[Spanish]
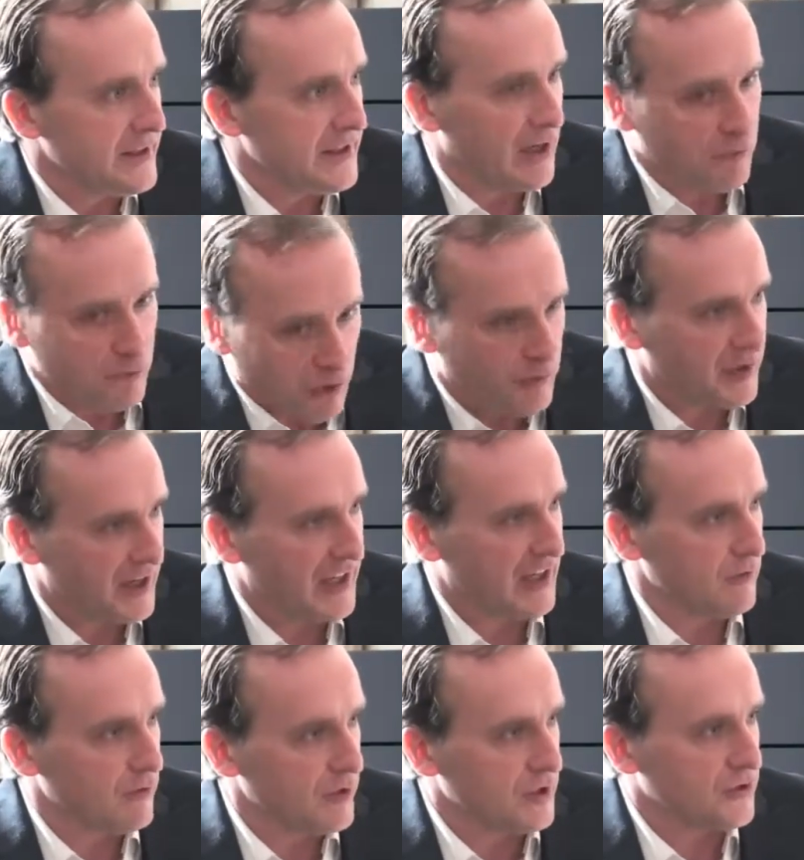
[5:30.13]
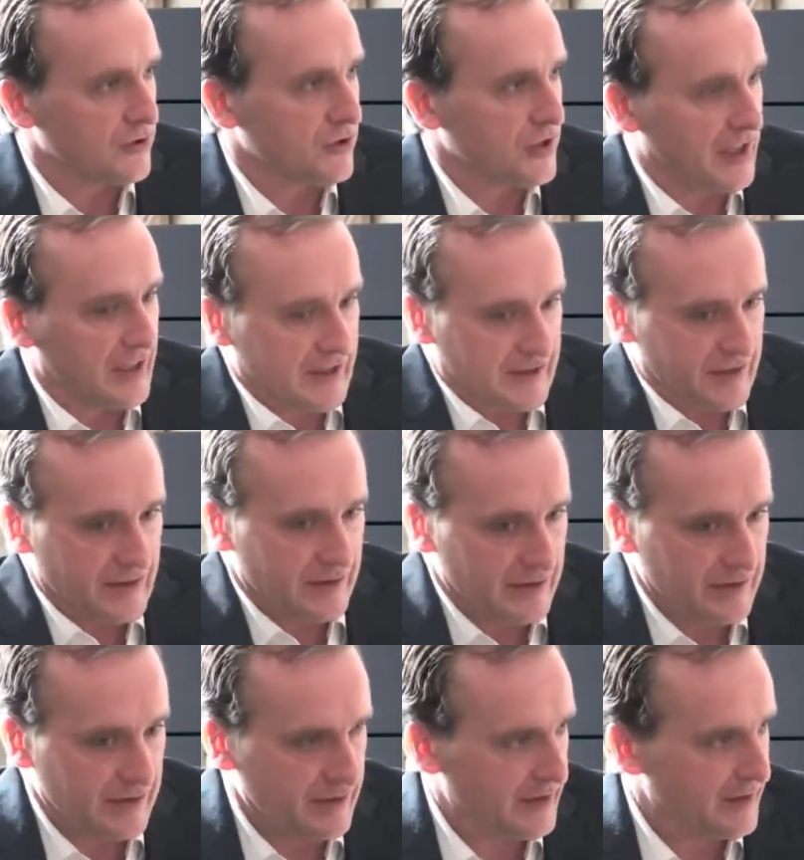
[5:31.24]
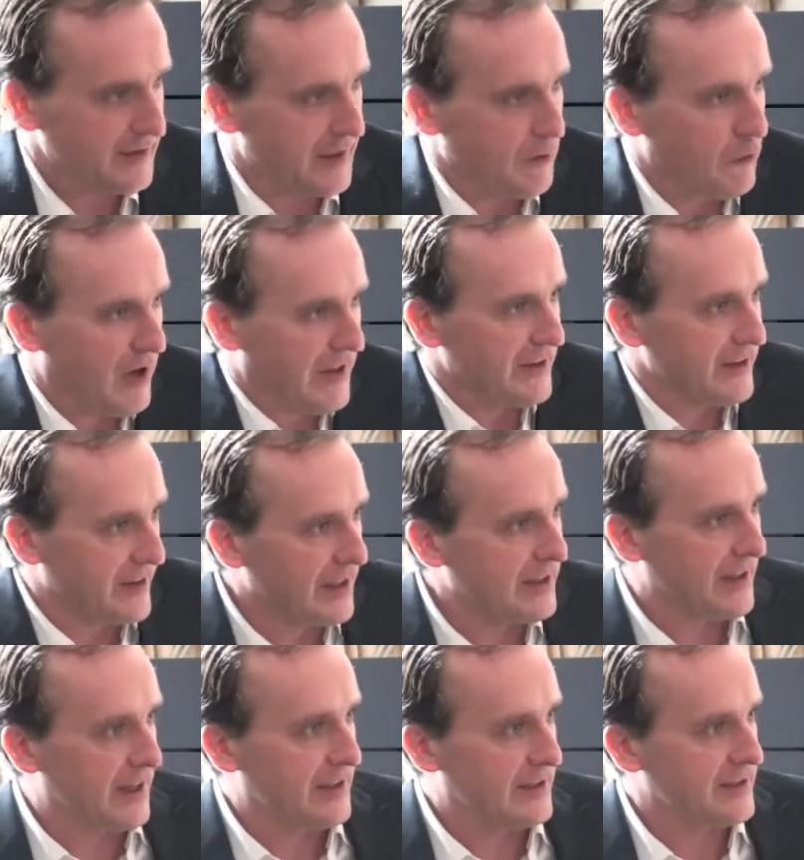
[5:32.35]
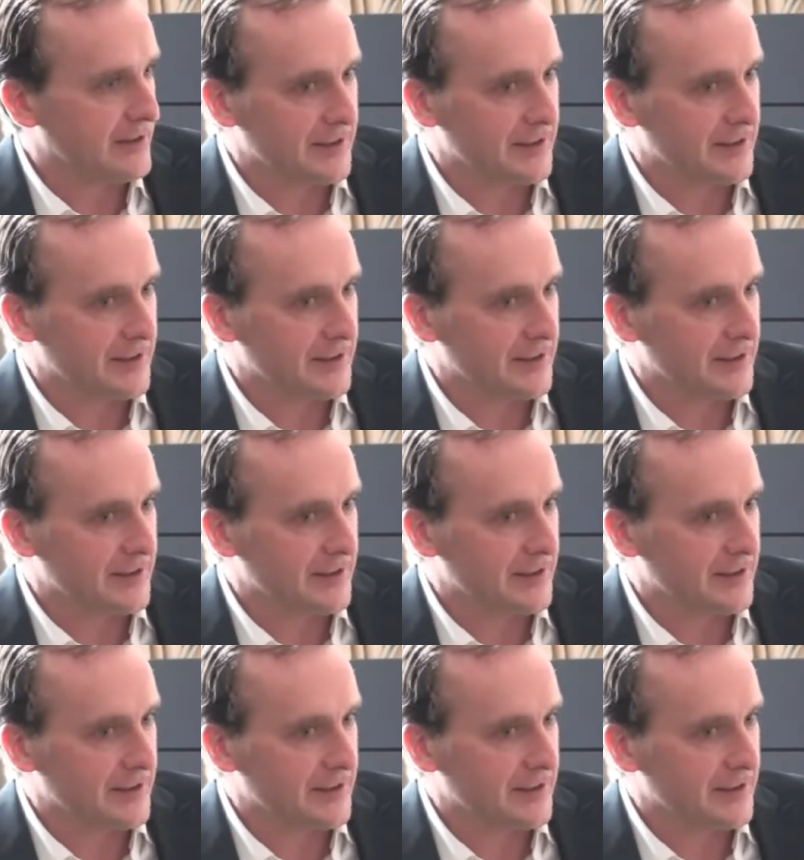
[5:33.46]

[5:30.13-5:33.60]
y era un hombre en aquel momento, ya eh, en la cuarentena,